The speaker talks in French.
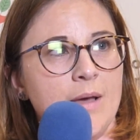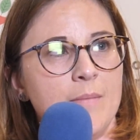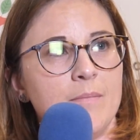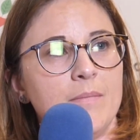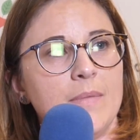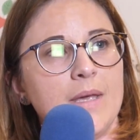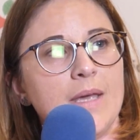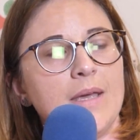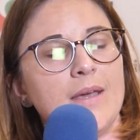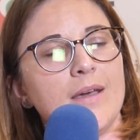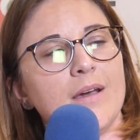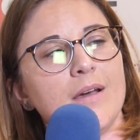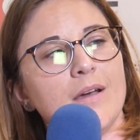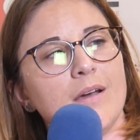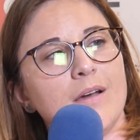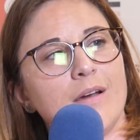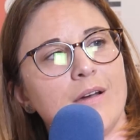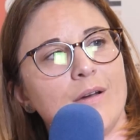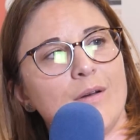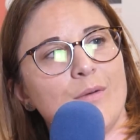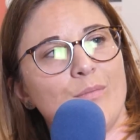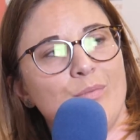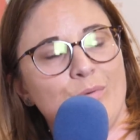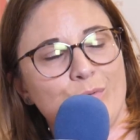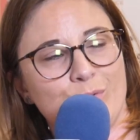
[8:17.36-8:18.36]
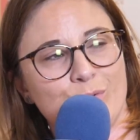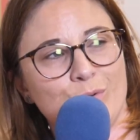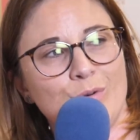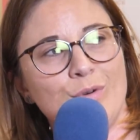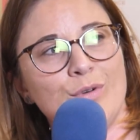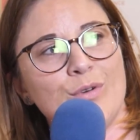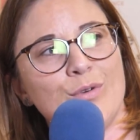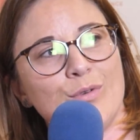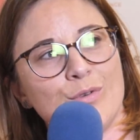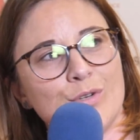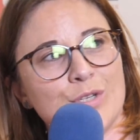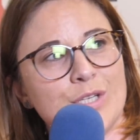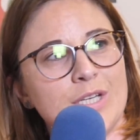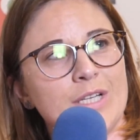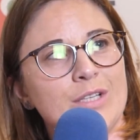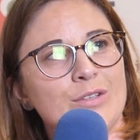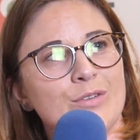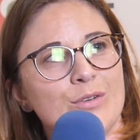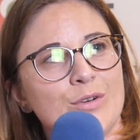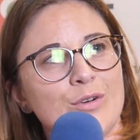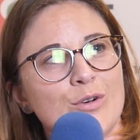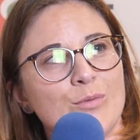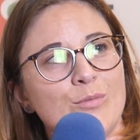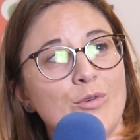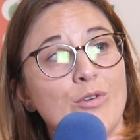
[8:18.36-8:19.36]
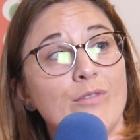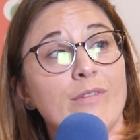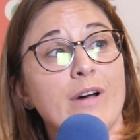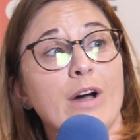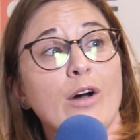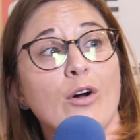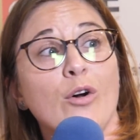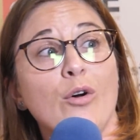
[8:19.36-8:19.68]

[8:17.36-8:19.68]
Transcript: mais euh, plutôt une logique de comment on va